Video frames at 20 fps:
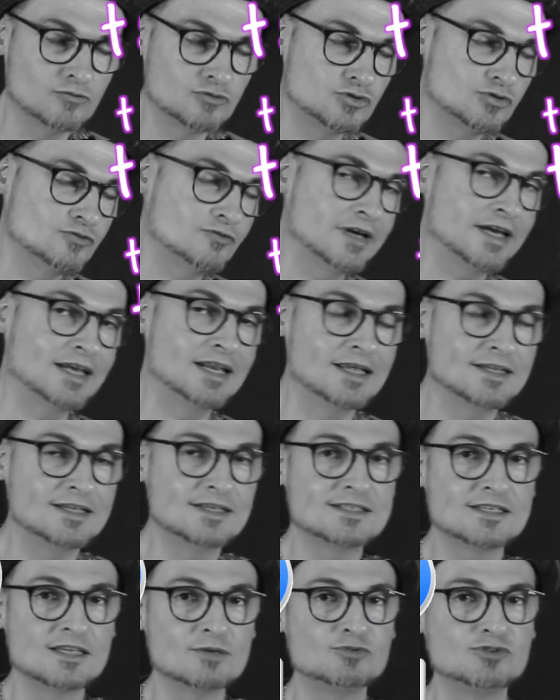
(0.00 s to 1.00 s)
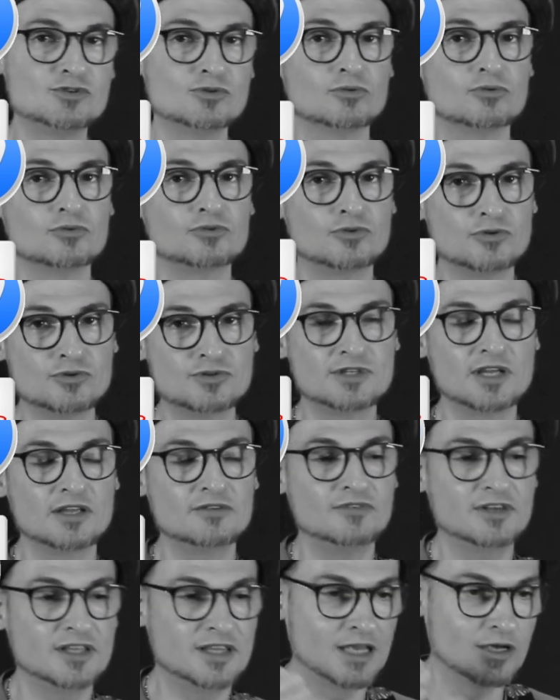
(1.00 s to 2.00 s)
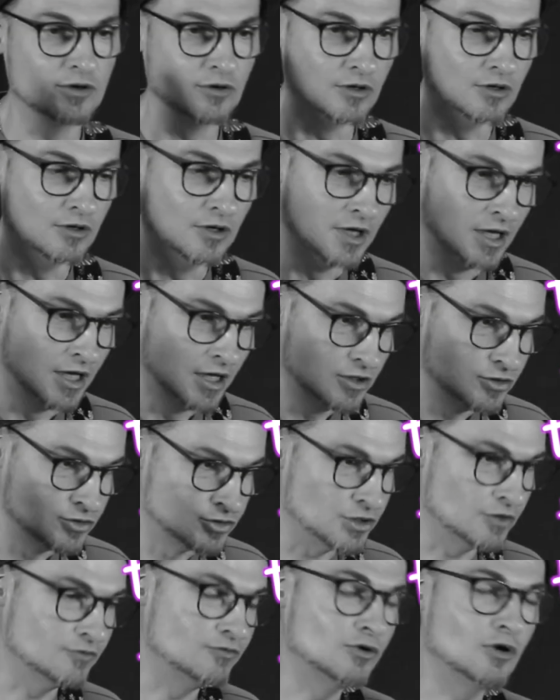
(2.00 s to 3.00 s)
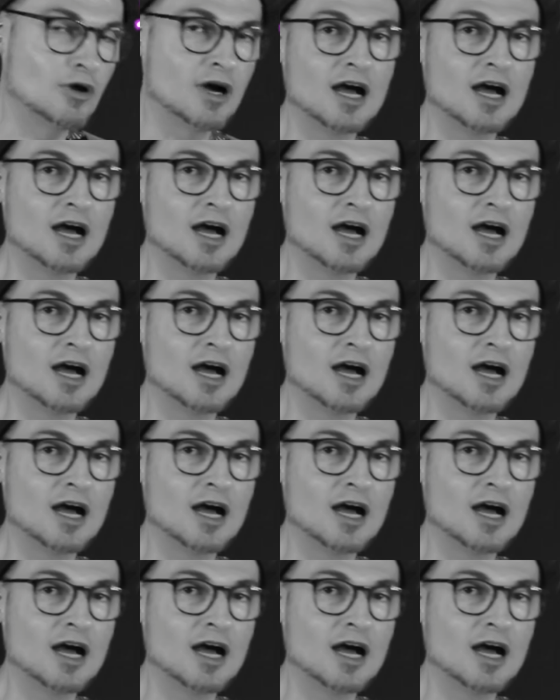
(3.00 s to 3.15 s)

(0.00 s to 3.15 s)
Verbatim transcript: vous ouvrez la description de cette vidéo. Je vous le